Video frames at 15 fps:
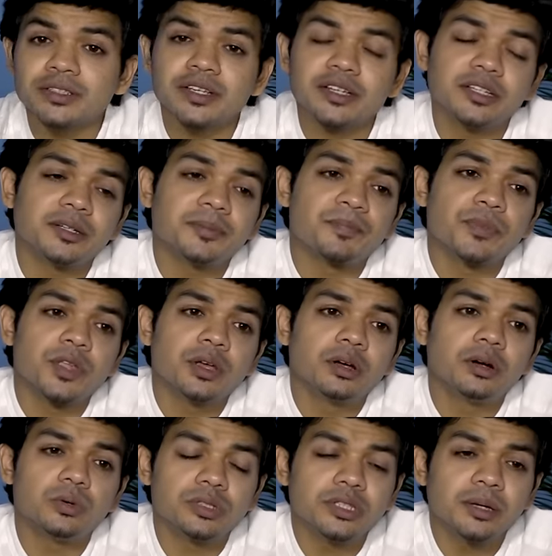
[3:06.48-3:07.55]
से ही
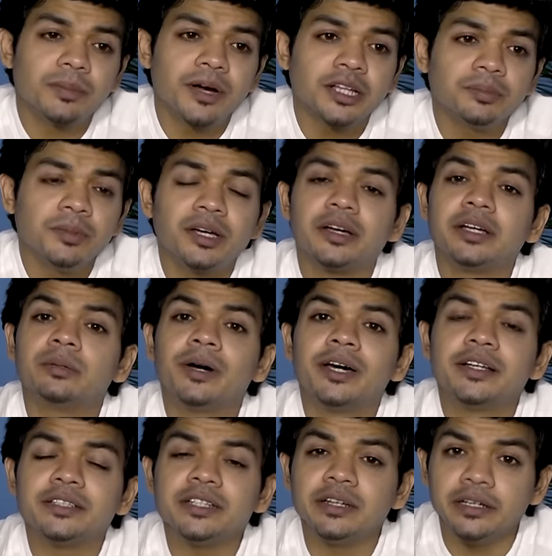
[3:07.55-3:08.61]
और उसके बाद में कई बार
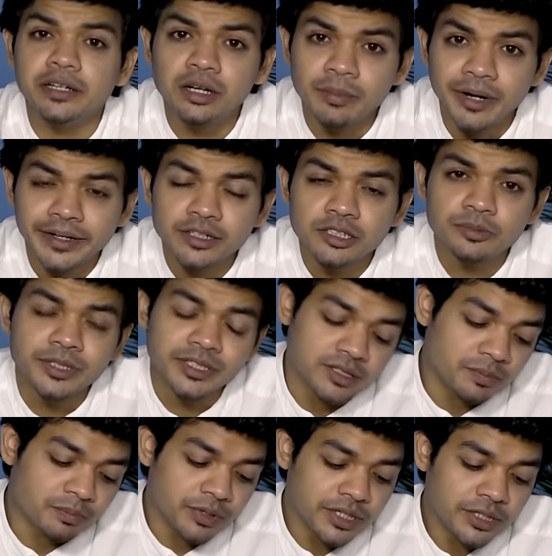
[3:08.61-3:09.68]
ऐसी लीगल बैटल्स भी इस
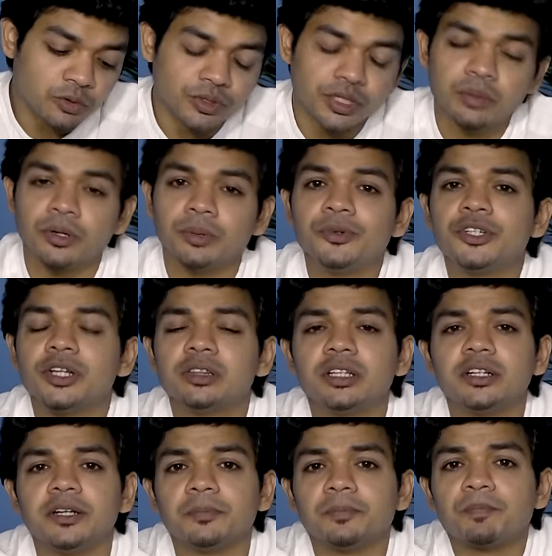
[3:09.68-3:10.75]
कंपनी की दुनिया भर में चलती
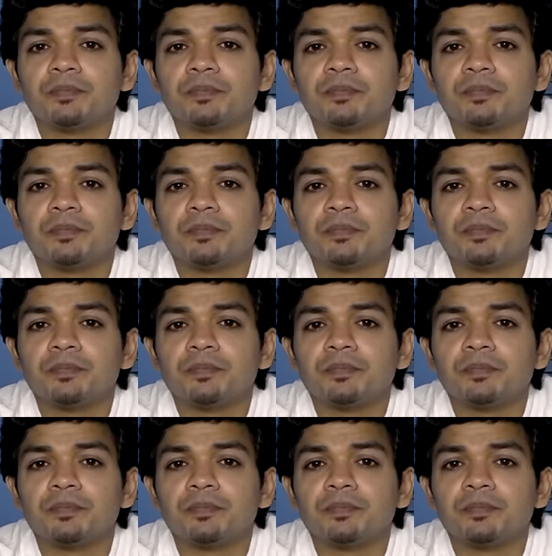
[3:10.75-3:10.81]
रहीं